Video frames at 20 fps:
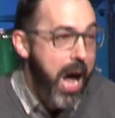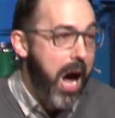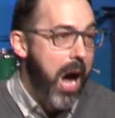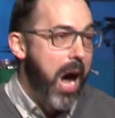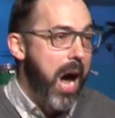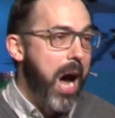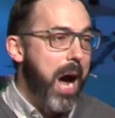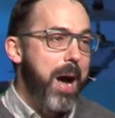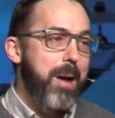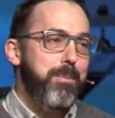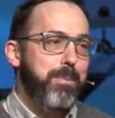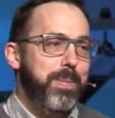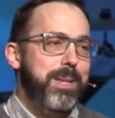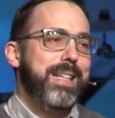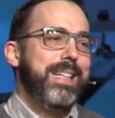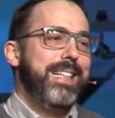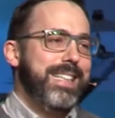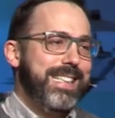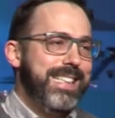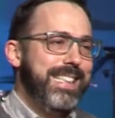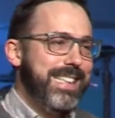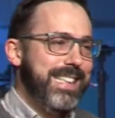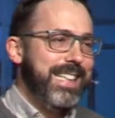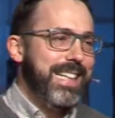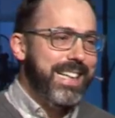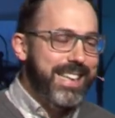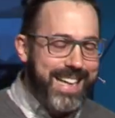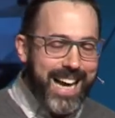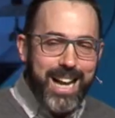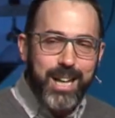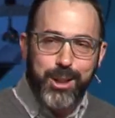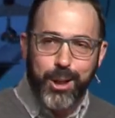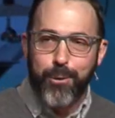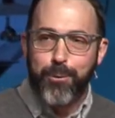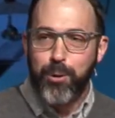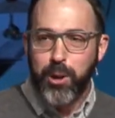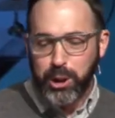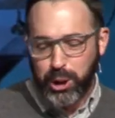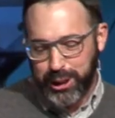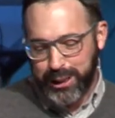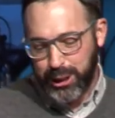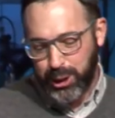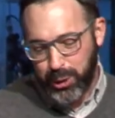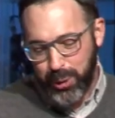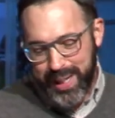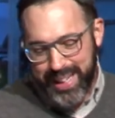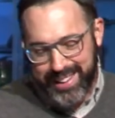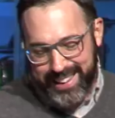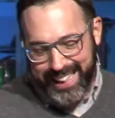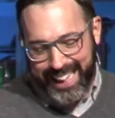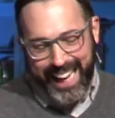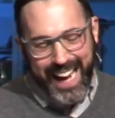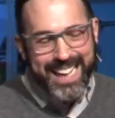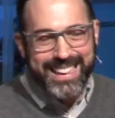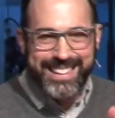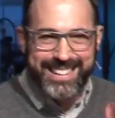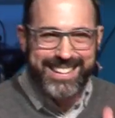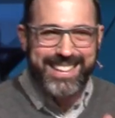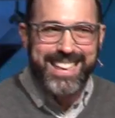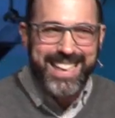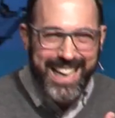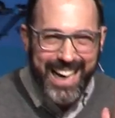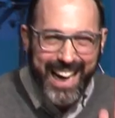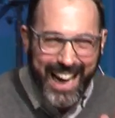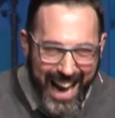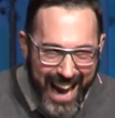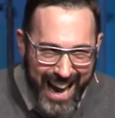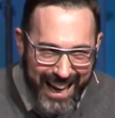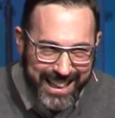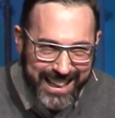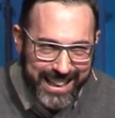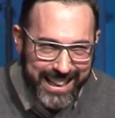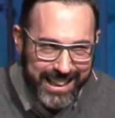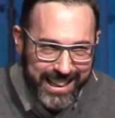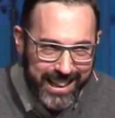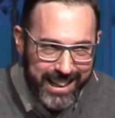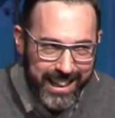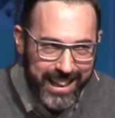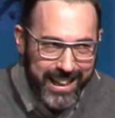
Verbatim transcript: Ah, quelquefois, Jésus est très direct.